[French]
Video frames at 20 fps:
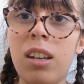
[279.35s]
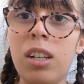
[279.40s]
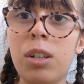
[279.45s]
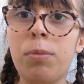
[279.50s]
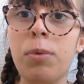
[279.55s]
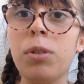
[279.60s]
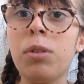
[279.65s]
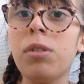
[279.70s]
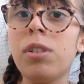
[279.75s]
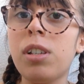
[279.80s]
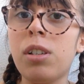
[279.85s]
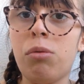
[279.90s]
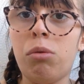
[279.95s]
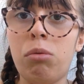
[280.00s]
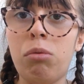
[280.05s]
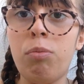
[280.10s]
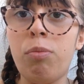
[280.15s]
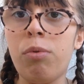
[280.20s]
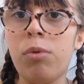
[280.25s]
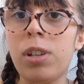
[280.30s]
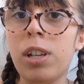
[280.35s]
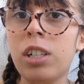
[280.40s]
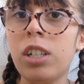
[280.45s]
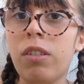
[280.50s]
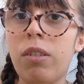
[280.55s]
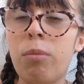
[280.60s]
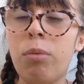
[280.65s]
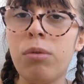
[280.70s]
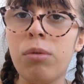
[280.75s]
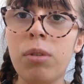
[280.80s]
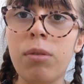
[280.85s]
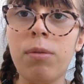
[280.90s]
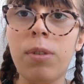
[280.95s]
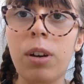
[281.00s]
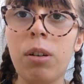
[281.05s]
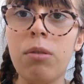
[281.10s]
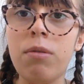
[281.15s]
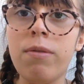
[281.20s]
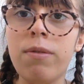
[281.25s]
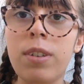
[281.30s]
Je pense que c'est surtout pour ça que j'avais besoin de
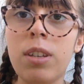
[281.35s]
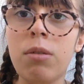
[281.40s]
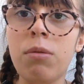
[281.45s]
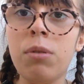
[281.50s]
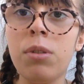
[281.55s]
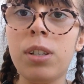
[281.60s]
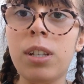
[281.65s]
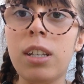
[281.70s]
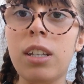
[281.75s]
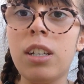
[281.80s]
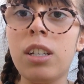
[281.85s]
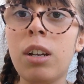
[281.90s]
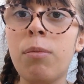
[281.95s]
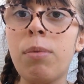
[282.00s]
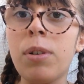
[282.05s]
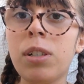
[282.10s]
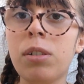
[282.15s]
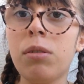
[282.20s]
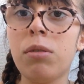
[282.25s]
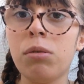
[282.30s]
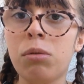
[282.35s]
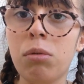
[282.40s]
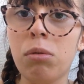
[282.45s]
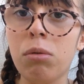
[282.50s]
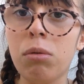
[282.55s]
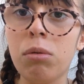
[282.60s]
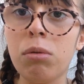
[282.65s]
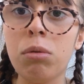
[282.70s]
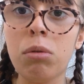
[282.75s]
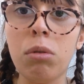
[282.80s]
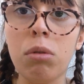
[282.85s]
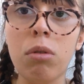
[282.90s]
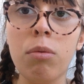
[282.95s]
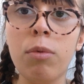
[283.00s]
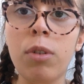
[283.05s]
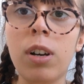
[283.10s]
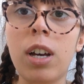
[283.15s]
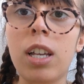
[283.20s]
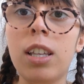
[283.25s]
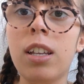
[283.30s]
faire une vidéo. C'est déjà parce que ce,
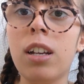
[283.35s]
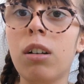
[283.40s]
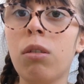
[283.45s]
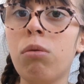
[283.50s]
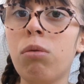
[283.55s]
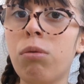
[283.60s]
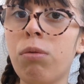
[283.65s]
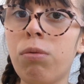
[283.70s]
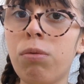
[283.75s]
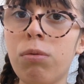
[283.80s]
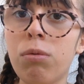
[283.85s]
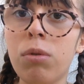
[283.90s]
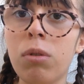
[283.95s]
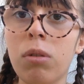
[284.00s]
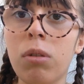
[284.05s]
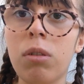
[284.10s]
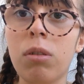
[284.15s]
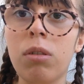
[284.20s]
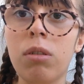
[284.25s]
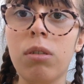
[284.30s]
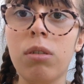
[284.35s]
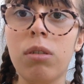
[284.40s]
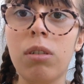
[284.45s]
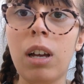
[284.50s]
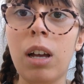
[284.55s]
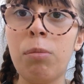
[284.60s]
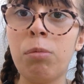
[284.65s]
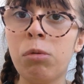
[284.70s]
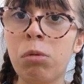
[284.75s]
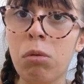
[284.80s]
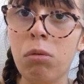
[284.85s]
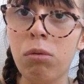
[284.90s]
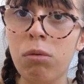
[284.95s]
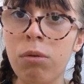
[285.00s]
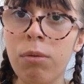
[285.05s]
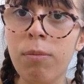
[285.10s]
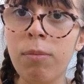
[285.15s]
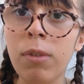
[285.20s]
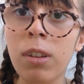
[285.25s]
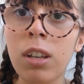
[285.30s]
roman a été un coup de foudre
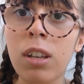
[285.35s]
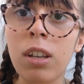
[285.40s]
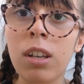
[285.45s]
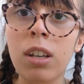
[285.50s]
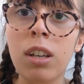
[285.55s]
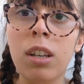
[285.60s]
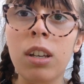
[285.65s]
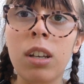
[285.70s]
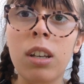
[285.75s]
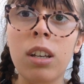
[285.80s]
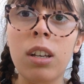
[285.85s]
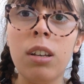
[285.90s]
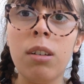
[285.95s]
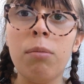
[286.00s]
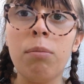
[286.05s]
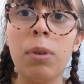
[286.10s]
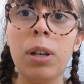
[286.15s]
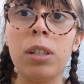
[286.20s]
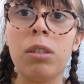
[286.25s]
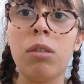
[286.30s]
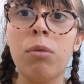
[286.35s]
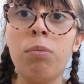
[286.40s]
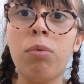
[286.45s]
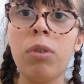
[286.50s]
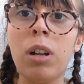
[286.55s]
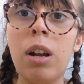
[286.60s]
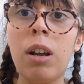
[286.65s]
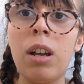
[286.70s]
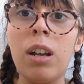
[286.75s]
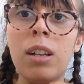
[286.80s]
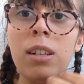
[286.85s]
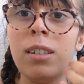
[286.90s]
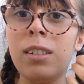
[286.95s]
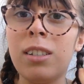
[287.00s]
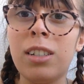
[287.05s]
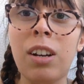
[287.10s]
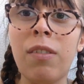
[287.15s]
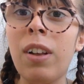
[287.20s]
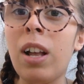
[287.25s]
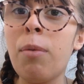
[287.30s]
absolu. Parce que pour la,
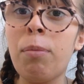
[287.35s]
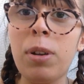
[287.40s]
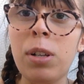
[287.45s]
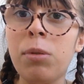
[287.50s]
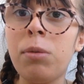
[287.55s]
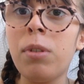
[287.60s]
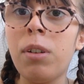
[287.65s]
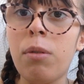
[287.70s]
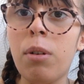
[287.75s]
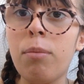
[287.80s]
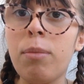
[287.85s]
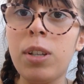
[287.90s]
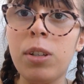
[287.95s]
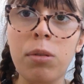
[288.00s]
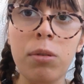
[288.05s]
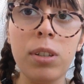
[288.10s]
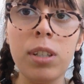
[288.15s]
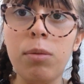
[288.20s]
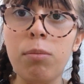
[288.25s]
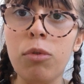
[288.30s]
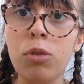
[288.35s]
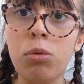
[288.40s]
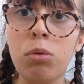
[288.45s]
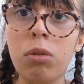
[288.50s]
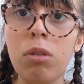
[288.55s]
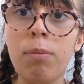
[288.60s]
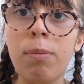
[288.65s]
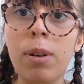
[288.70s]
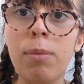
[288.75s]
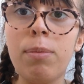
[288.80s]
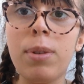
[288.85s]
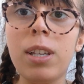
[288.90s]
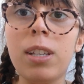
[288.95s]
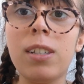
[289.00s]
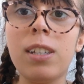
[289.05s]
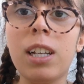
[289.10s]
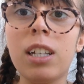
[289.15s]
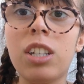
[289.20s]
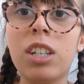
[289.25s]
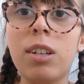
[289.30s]
j'avais l'impression d'avoir mes sentiments sur le papier.
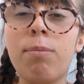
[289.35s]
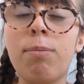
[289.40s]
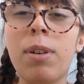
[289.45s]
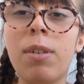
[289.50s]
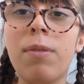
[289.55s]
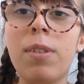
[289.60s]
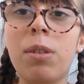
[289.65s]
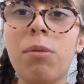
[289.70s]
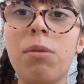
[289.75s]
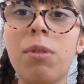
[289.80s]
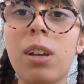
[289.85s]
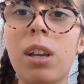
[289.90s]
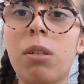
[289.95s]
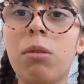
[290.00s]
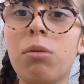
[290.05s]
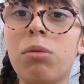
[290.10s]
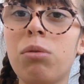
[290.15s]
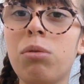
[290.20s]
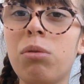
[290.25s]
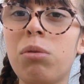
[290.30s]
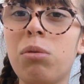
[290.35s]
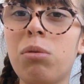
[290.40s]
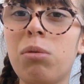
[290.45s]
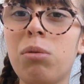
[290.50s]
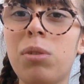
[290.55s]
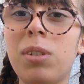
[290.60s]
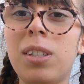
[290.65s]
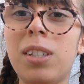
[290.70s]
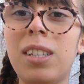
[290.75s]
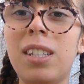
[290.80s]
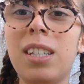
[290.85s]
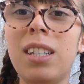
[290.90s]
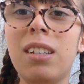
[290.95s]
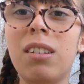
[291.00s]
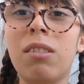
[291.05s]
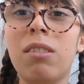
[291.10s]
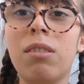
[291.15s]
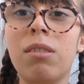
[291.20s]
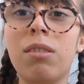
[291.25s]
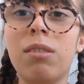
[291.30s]
Certes, j'ai pas vécu quelque chose
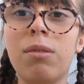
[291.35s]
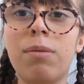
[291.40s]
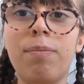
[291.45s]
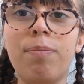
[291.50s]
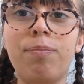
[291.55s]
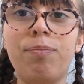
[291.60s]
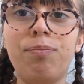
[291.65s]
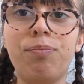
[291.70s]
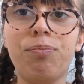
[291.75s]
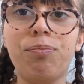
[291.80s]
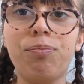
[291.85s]
d'aussi euh,